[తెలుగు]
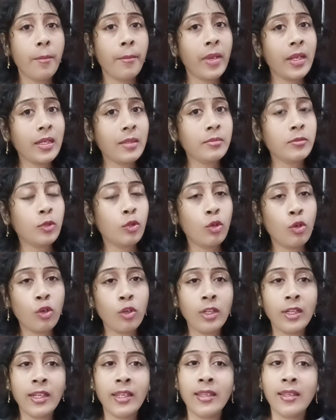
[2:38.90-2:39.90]
మనం
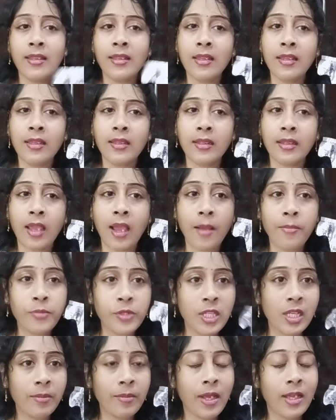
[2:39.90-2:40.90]
ఓన్లీ ఈ
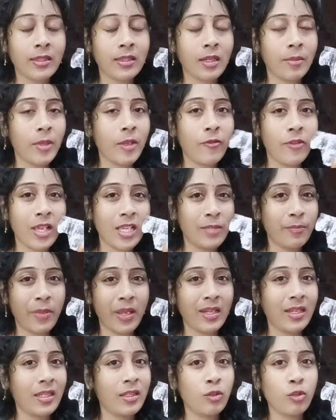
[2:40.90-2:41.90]
క్యాప్సిల్ మాత్రమే ఫేస్
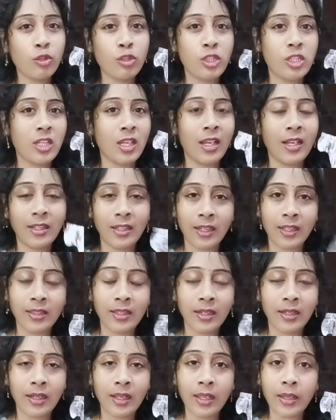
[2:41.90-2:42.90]
పైన యూస్
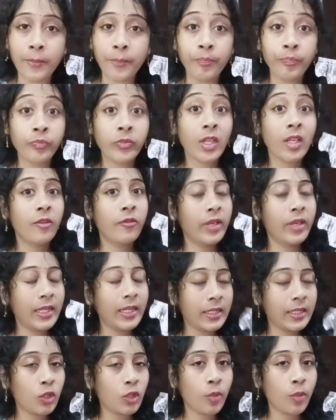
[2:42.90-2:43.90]
చేయట్లేదండి
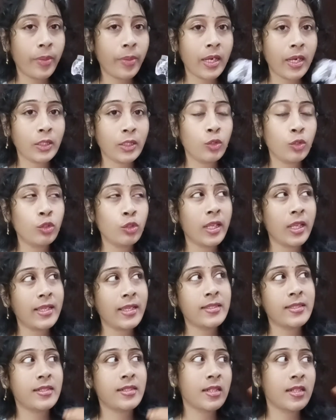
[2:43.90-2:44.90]
వీటితో పాటు
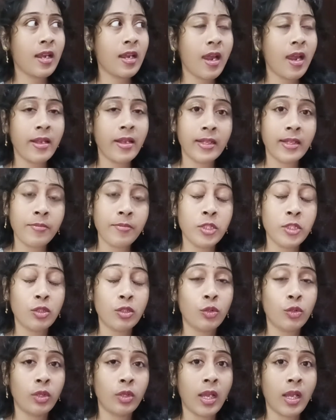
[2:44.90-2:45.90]
ఎక్స్ట్రా ను
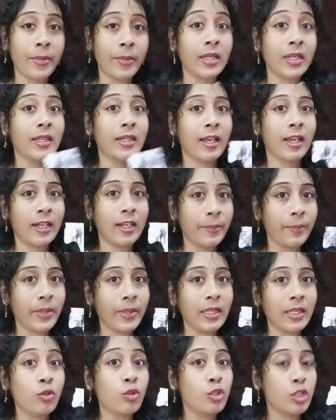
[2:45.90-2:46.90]
కూడా మనం
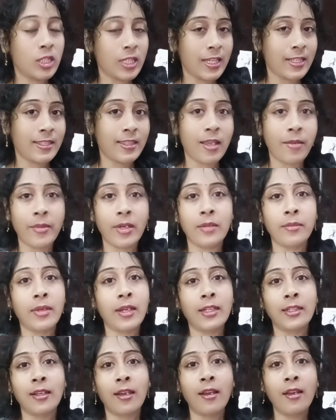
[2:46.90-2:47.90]
కలిపి యూస్
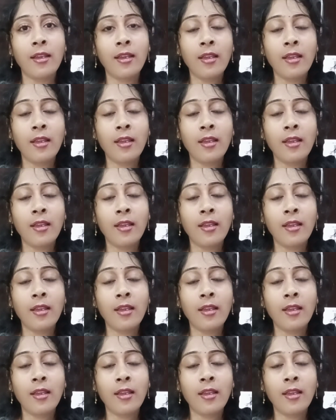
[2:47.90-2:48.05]
చేస్తామన్నమాట